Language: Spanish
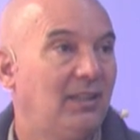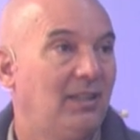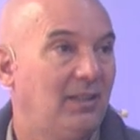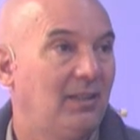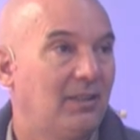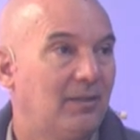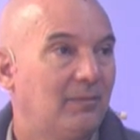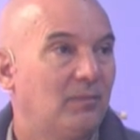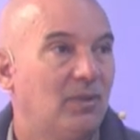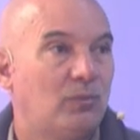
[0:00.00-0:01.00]
Eh,
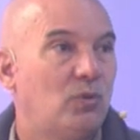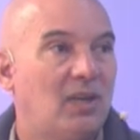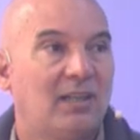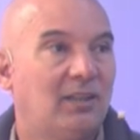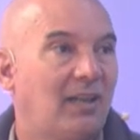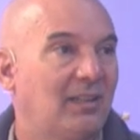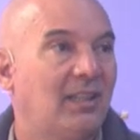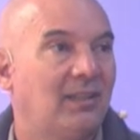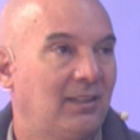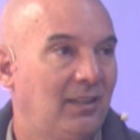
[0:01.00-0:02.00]
buscar
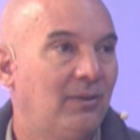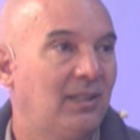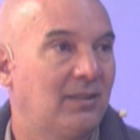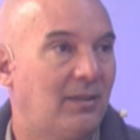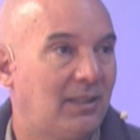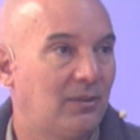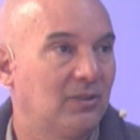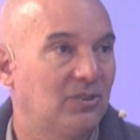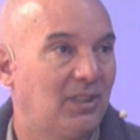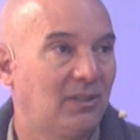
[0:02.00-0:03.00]
alternativas de trabajo,
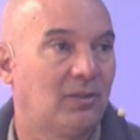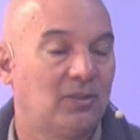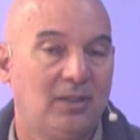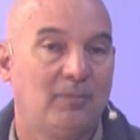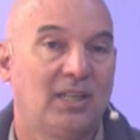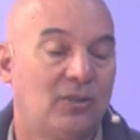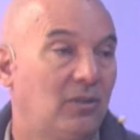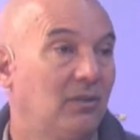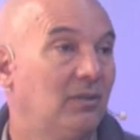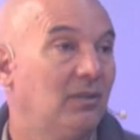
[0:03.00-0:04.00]
¿no es cierto?, donde
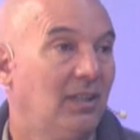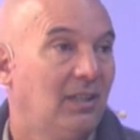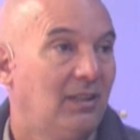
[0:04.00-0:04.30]
mejor